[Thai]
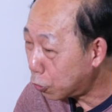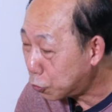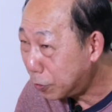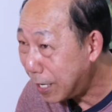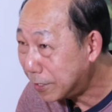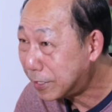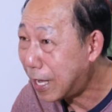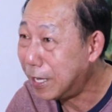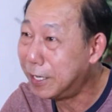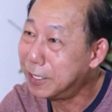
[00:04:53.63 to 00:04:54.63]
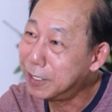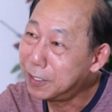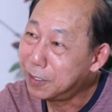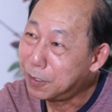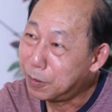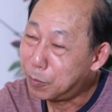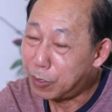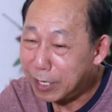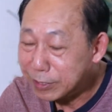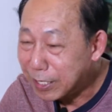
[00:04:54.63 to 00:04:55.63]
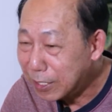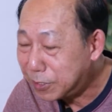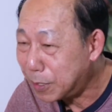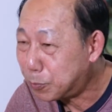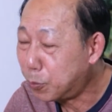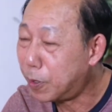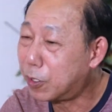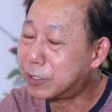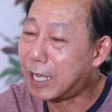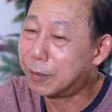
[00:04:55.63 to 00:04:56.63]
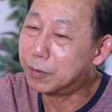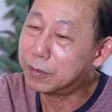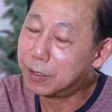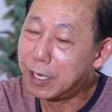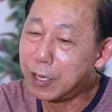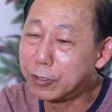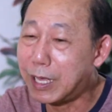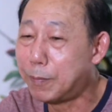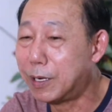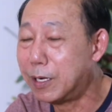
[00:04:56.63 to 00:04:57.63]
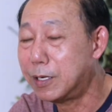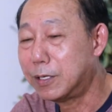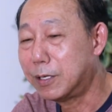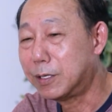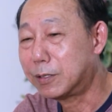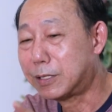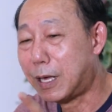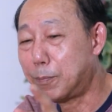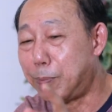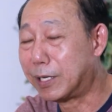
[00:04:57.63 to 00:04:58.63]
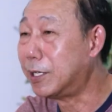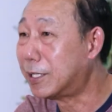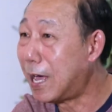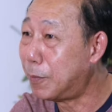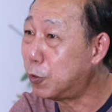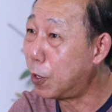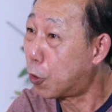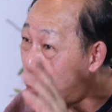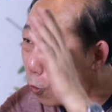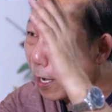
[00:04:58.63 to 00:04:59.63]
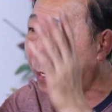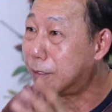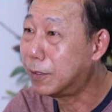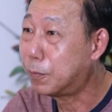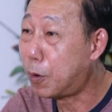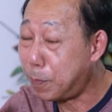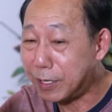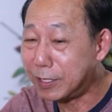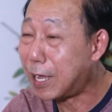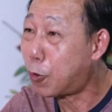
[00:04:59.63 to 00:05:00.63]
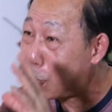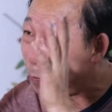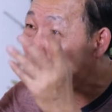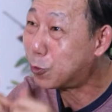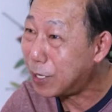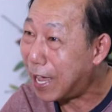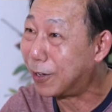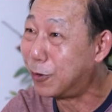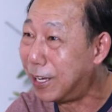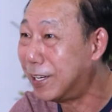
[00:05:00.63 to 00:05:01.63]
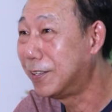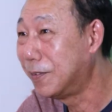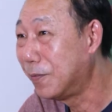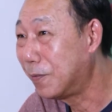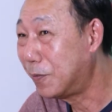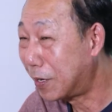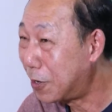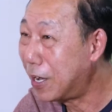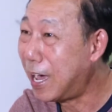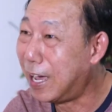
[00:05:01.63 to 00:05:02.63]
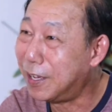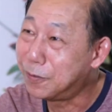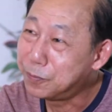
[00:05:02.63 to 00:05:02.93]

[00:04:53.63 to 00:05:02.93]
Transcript: ลองจนได้ไซส์พอได้ไซส์เสร็จปุ๊บเราก็สั่งให้เขาทำมาทำเป็ดกีตาร์มาด้วยโครงอ่ะเพราะเป็ดกีตาร์โครงมีตัวอย่างอยู่แล้ว มันก็ง่าย